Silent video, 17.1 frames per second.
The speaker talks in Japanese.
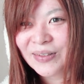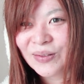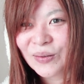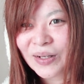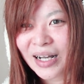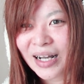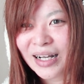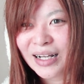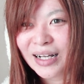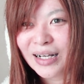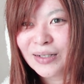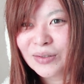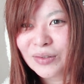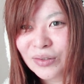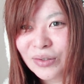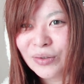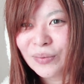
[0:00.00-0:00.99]
ていうのを考え
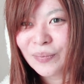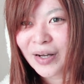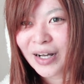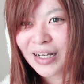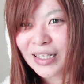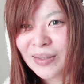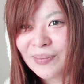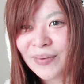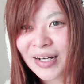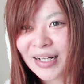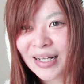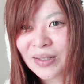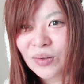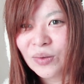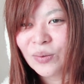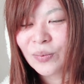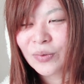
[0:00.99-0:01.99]
ると、まあ、今
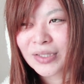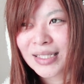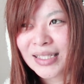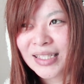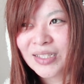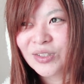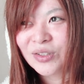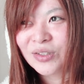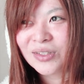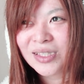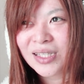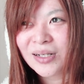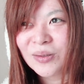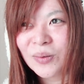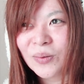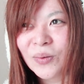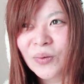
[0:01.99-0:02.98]
だともう全然許
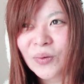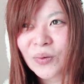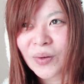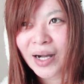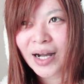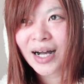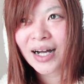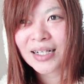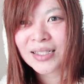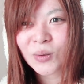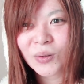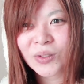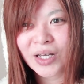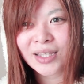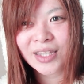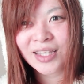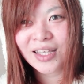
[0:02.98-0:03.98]
せるどころかあそ
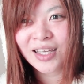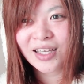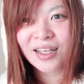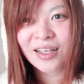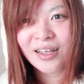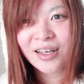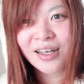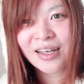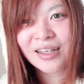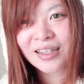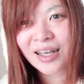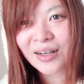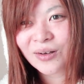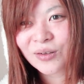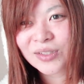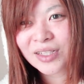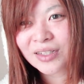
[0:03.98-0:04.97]
うやって
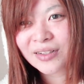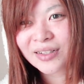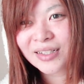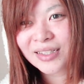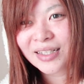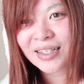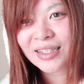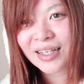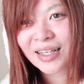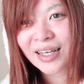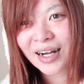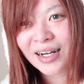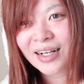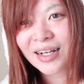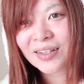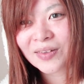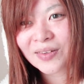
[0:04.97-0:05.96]
対応してくれたんだね
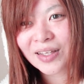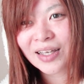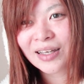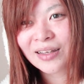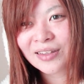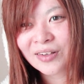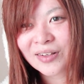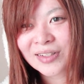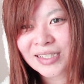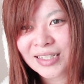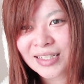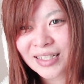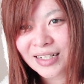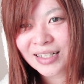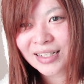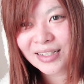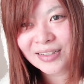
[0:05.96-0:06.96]
ありがとねと
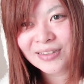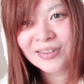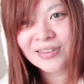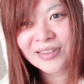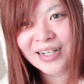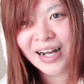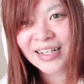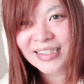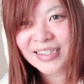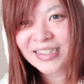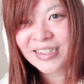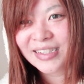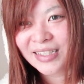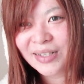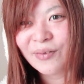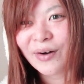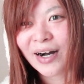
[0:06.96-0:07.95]
いう感
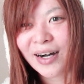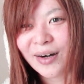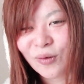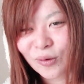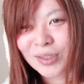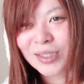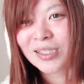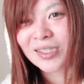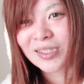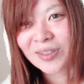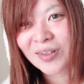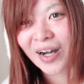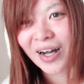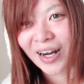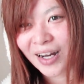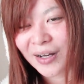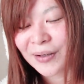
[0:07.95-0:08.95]
じには落ち着く
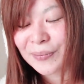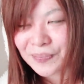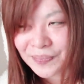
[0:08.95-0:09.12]
かな。